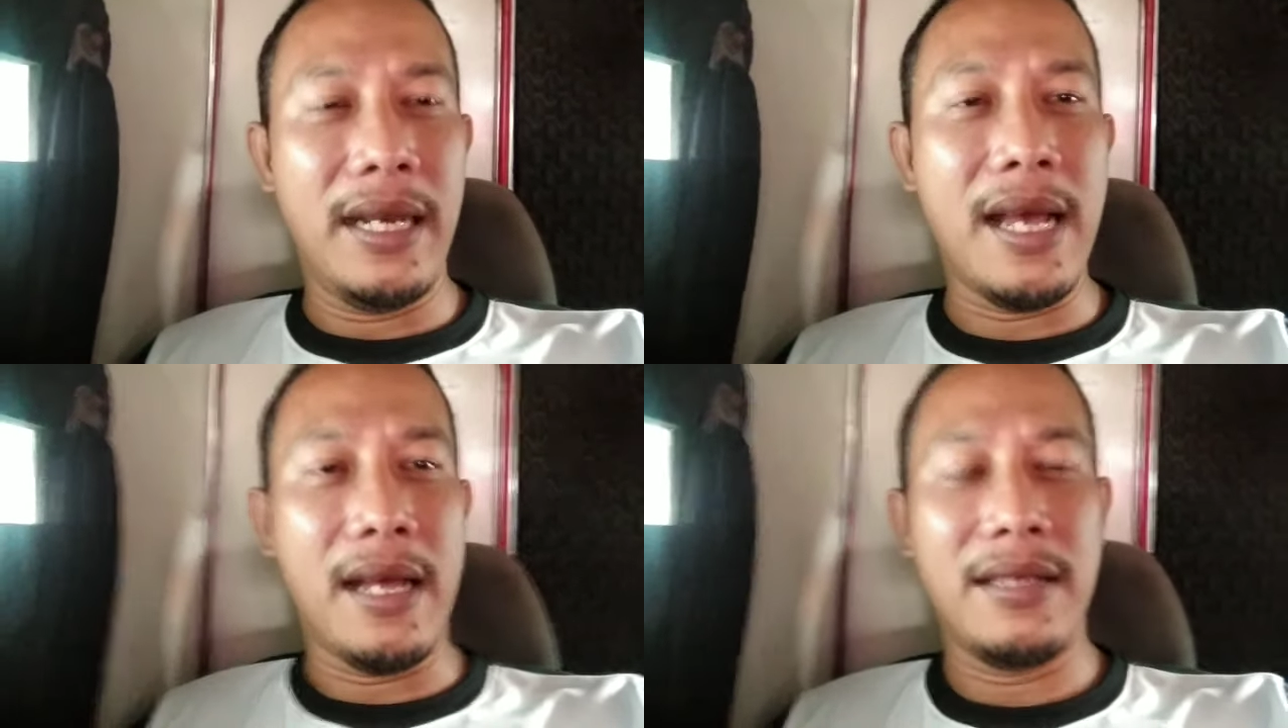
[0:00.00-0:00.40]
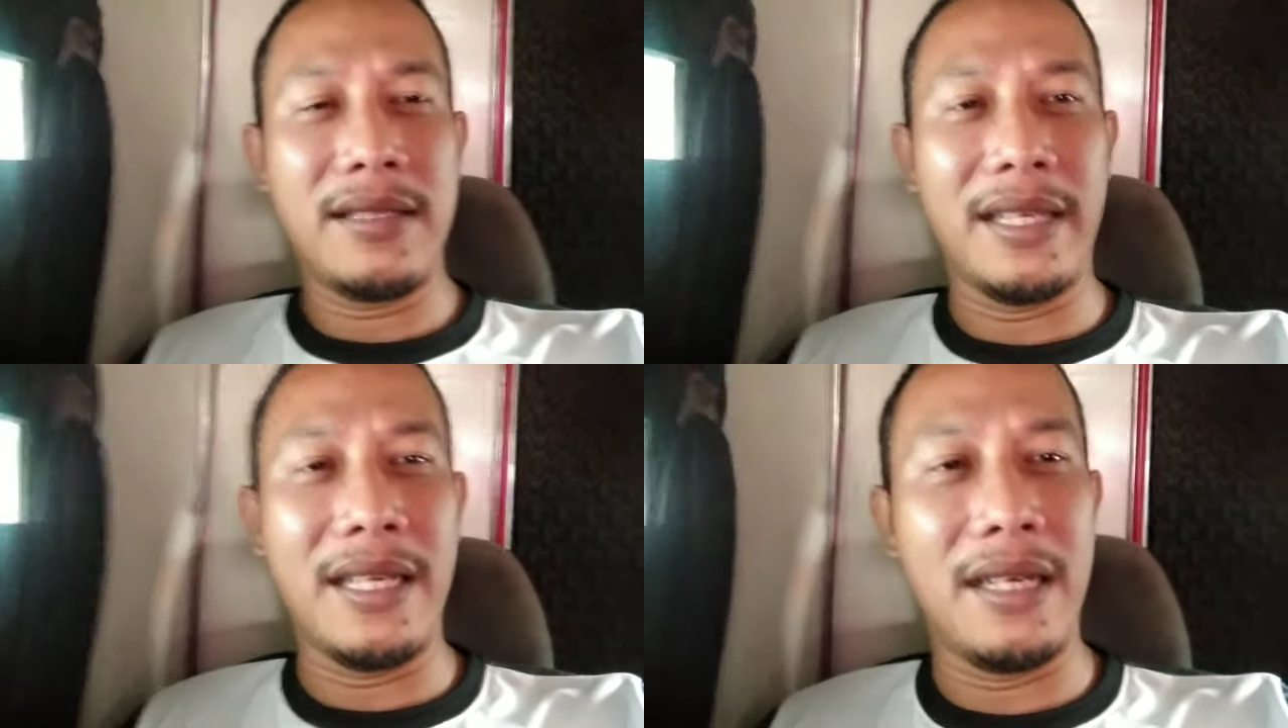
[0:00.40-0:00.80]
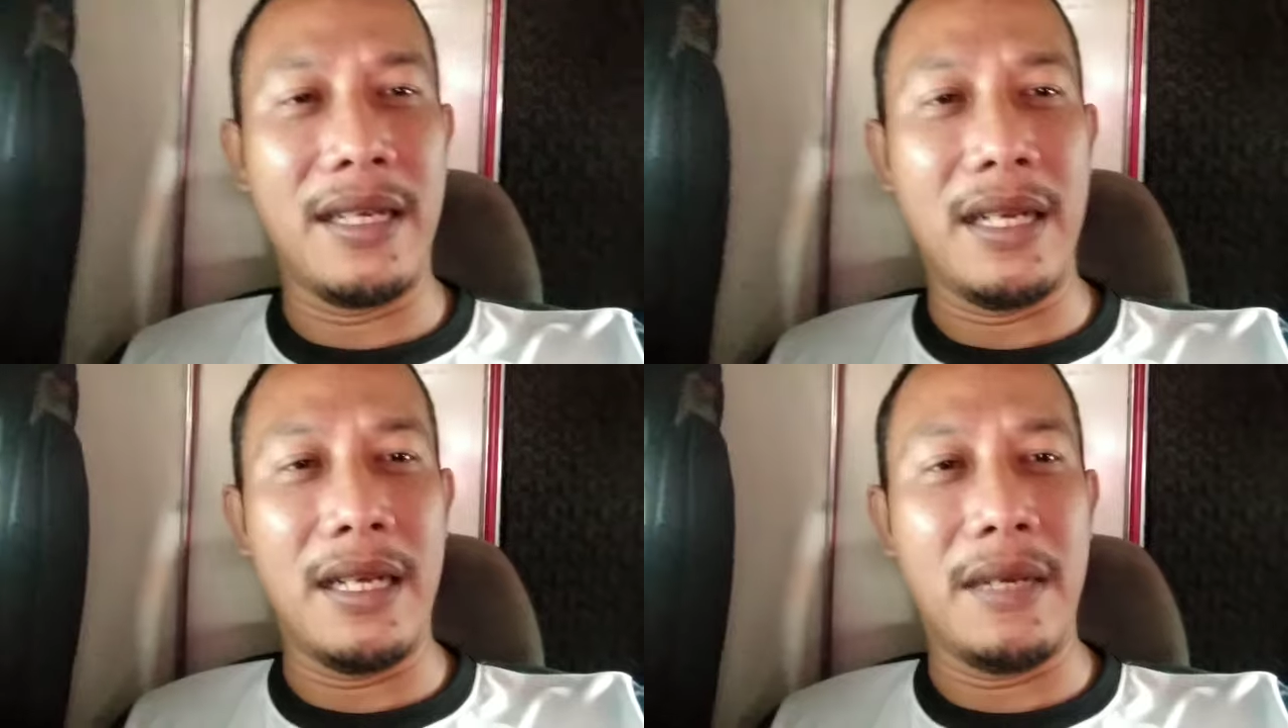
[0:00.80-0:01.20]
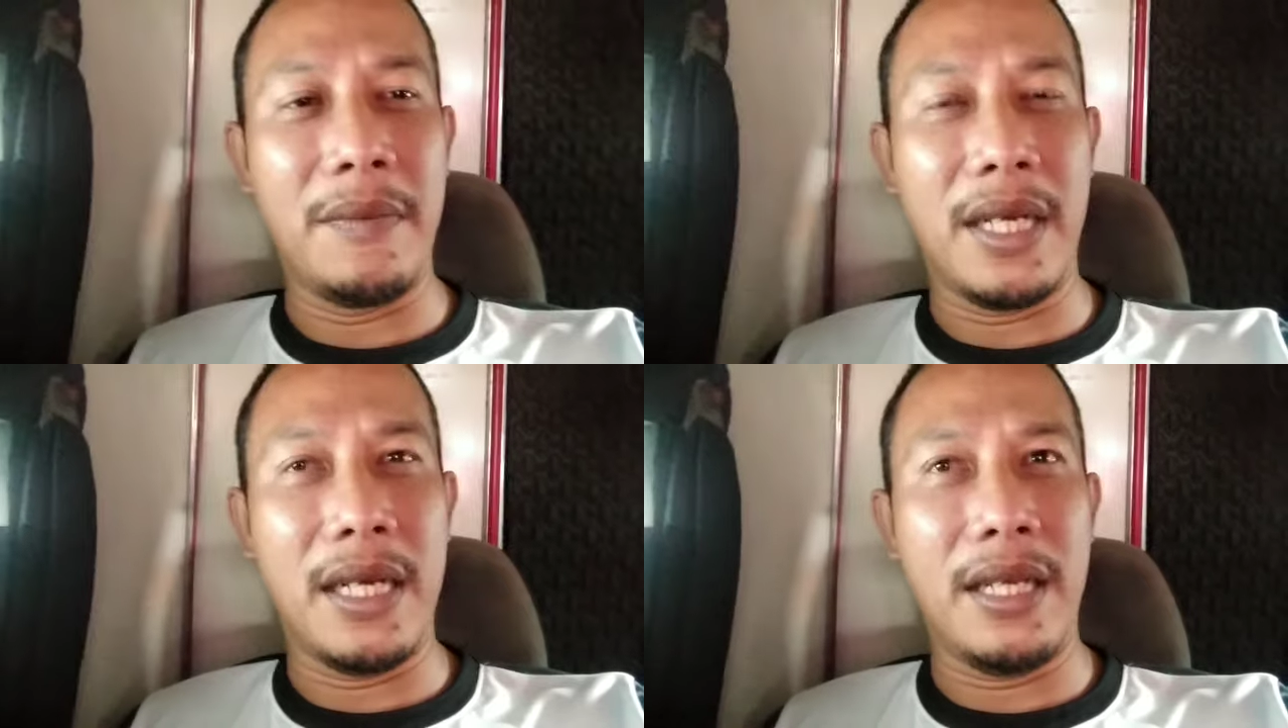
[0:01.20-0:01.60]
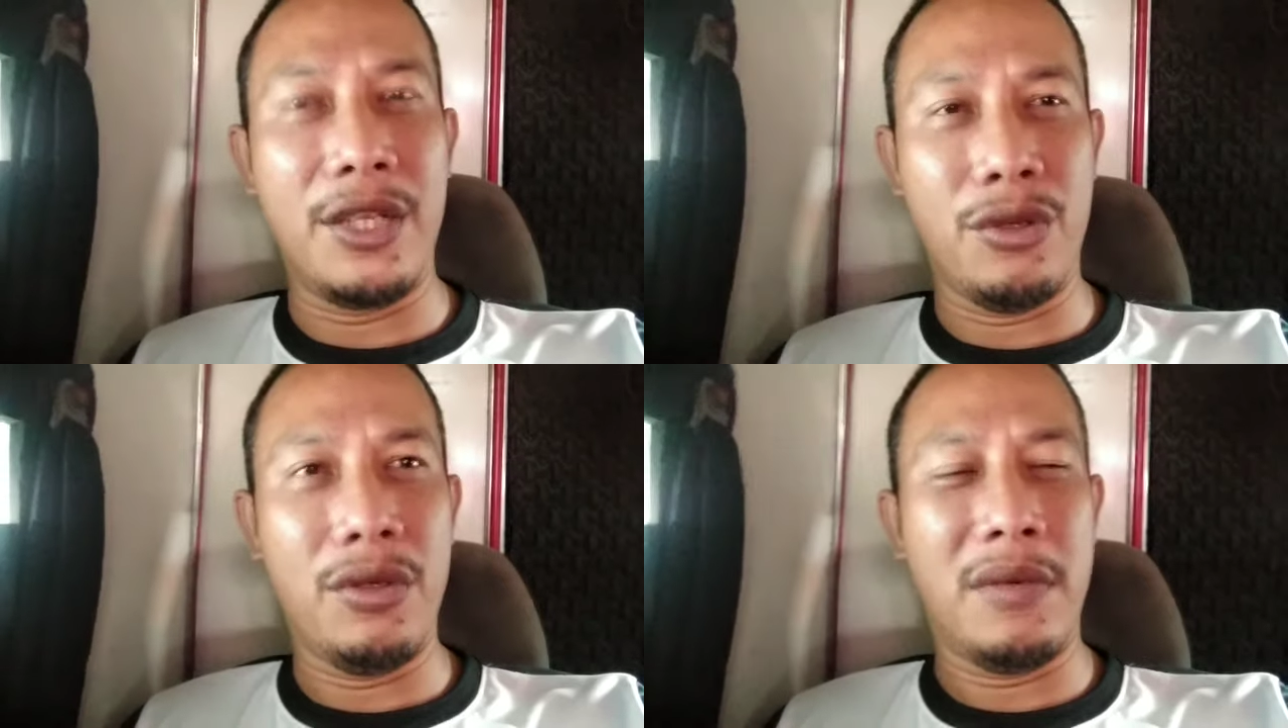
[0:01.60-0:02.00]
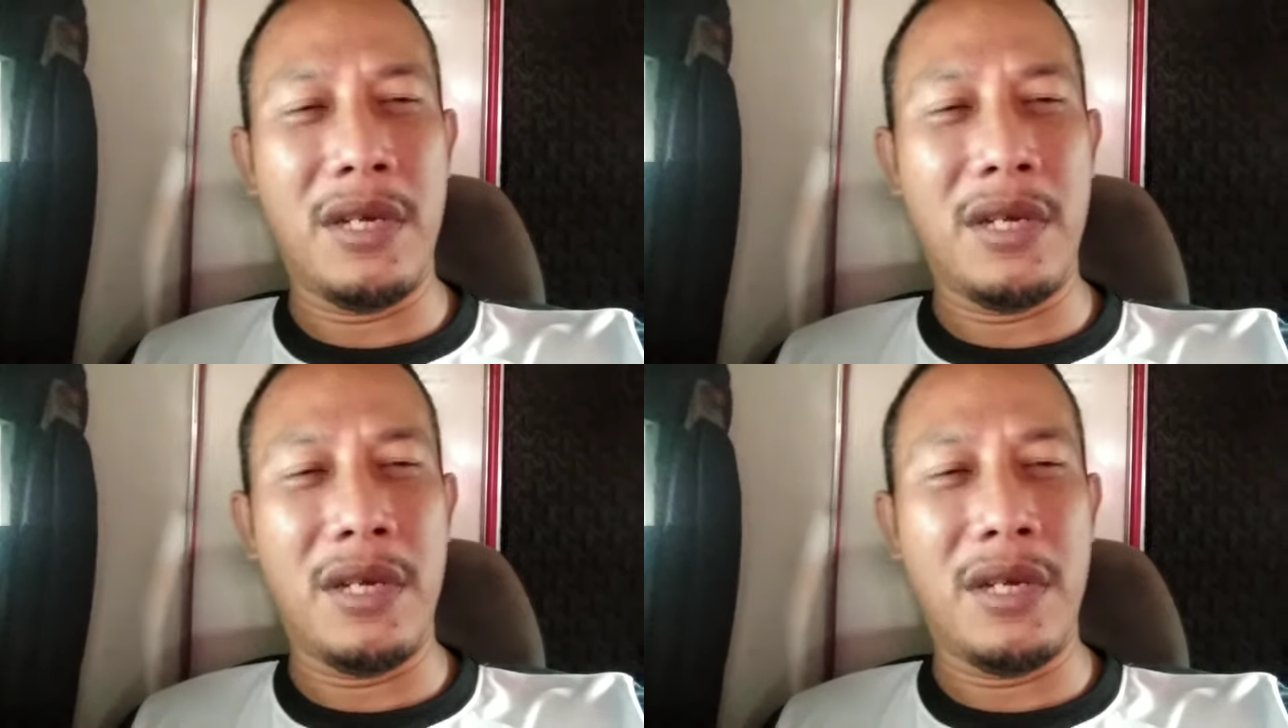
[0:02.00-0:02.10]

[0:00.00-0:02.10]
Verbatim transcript: ila sa iyang uh, mga igsuon